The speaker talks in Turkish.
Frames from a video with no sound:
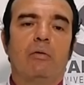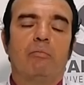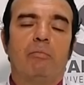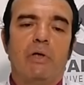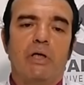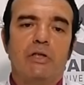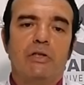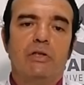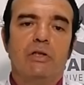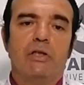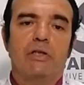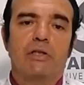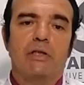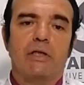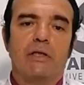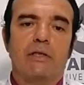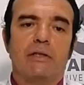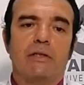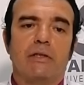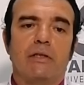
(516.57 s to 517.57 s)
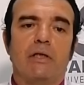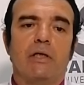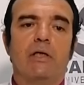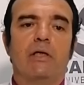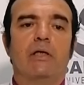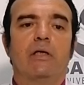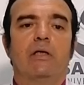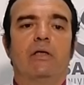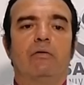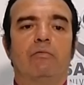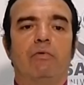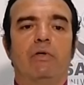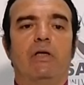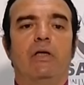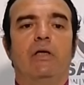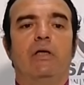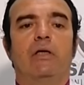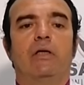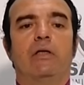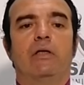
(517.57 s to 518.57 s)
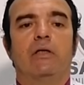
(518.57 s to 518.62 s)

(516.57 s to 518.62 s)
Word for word: 5 yıl içerisinde ve